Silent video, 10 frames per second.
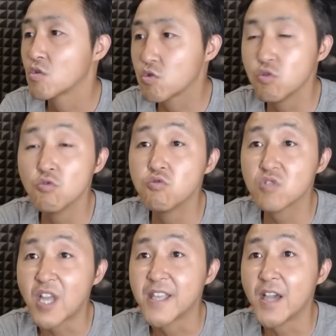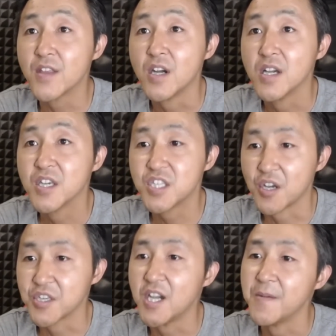出乎大家的
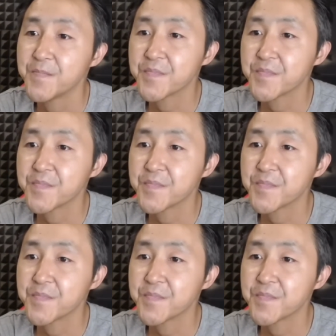想象，